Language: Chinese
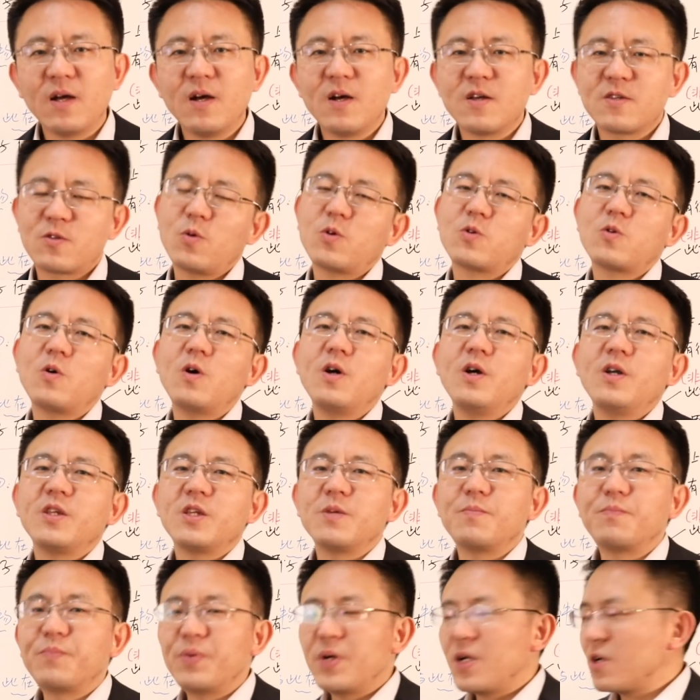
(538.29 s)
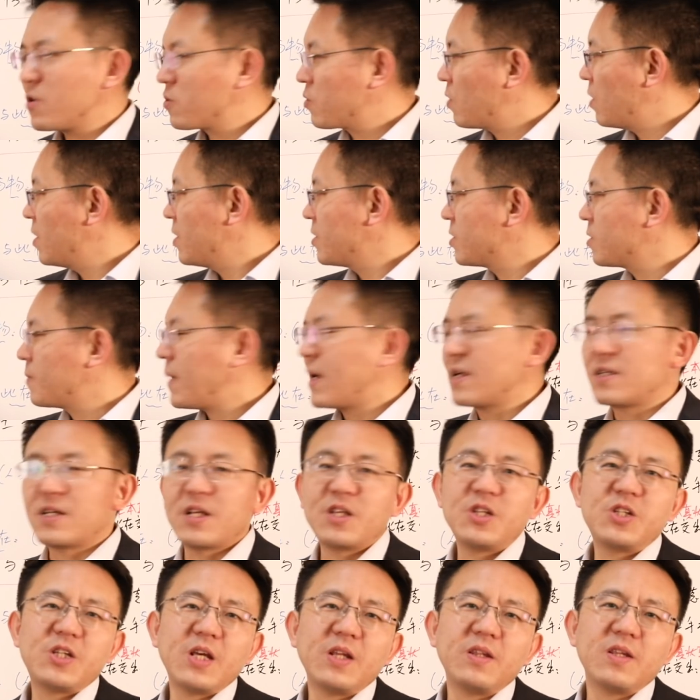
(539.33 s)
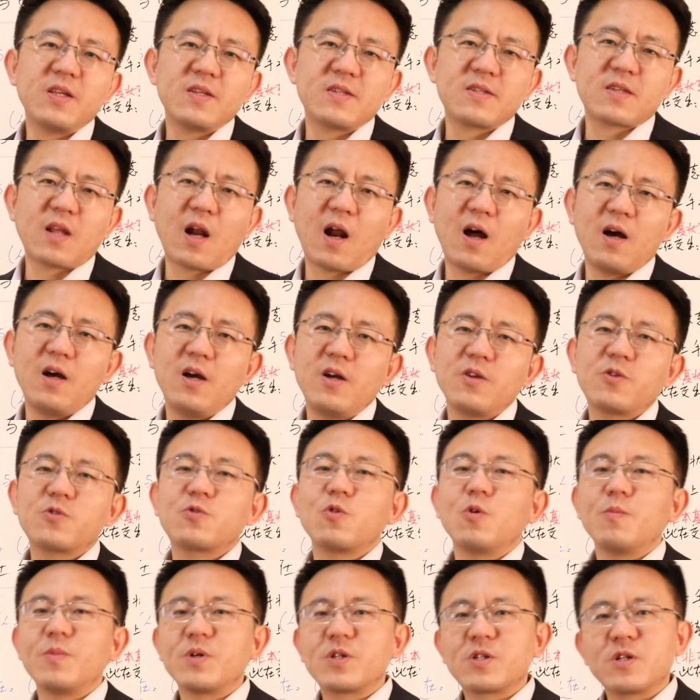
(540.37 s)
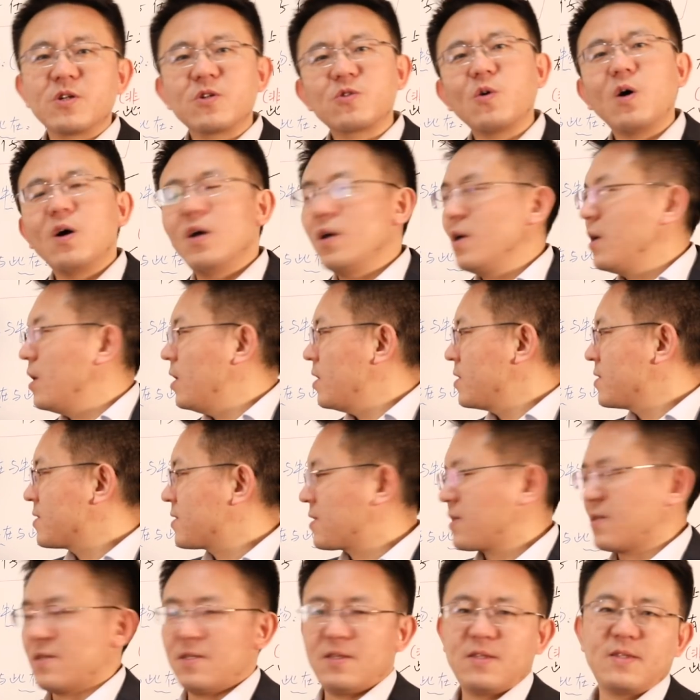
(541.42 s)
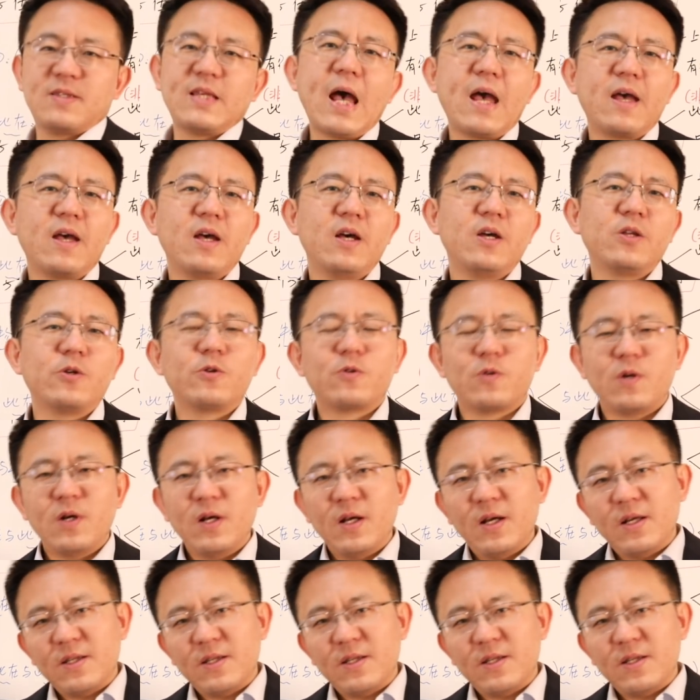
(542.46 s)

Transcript: 所以说你不能说就把人限定死了，就是我们只能说此在，就是